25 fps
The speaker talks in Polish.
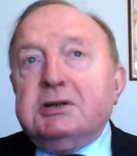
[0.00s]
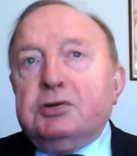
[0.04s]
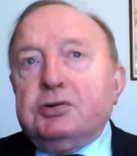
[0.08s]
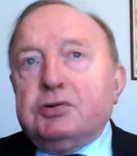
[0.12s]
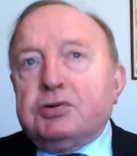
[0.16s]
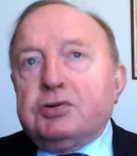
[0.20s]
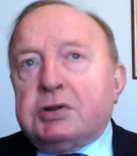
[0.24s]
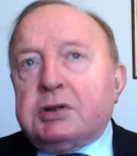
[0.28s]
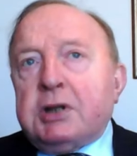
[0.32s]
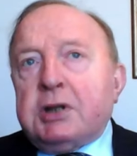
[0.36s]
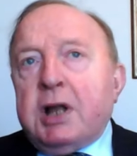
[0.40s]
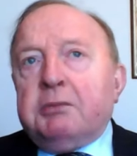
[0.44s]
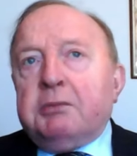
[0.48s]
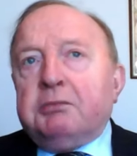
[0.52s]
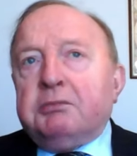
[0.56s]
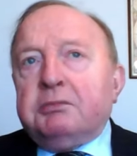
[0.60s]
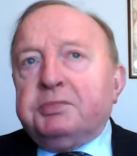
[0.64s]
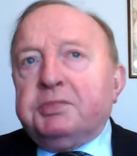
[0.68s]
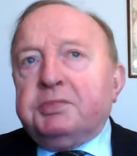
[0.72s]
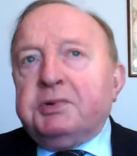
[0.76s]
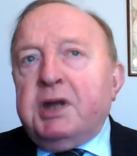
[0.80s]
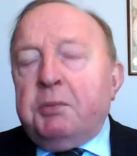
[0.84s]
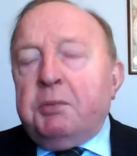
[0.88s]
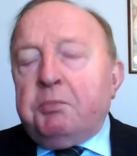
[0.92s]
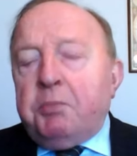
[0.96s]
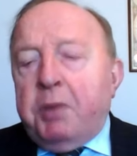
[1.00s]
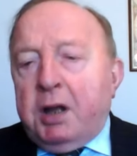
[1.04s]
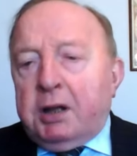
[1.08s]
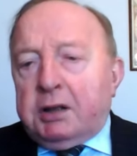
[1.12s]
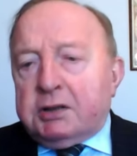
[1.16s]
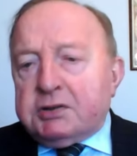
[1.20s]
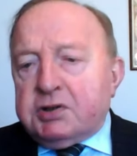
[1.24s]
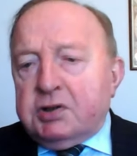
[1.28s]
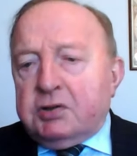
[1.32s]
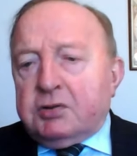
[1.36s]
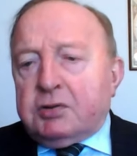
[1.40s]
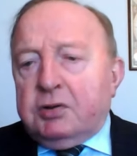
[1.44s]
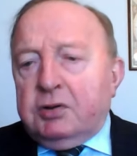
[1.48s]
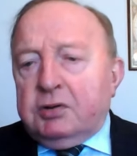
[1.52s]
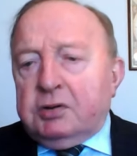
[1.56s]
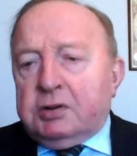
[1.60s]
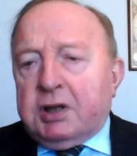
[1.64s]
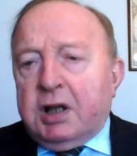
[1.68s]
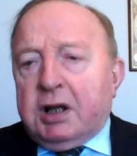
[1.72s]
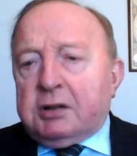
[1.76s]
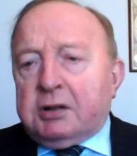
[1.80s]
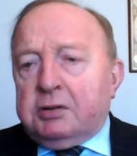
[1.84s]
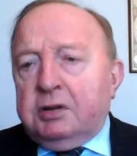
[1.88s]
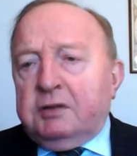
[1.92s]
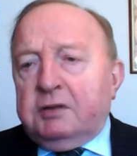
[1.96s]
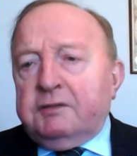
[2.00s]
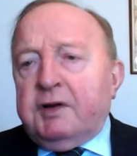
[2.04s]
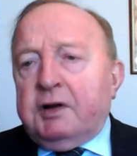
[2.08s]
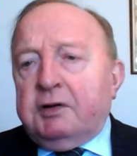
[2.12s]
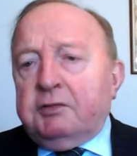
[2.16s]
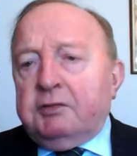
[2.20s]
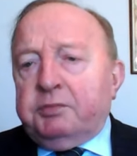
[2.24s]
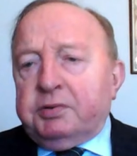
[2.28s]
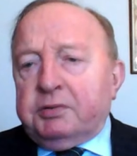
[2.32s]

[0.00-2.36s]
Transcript: już tam nie bardzo kontaktował,